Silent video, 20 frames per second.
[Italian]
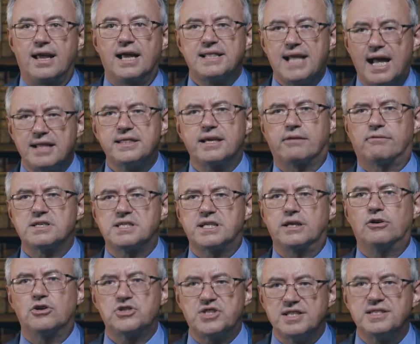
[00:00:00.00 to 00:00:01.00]
E a Dante queste
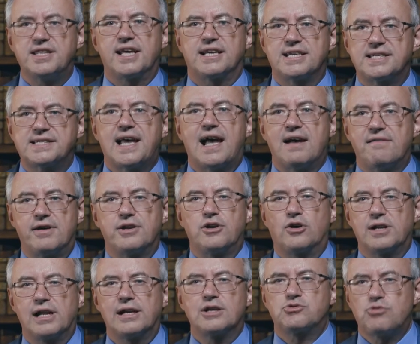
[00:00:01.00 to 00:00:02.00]
cose interessavano,
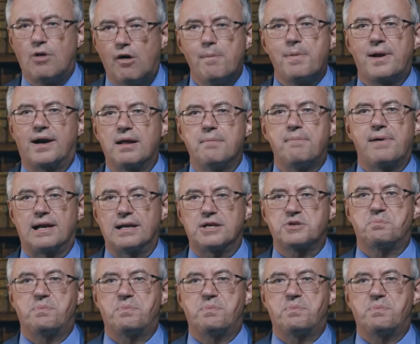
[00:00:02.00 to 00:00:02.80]
nella sua opera ne parla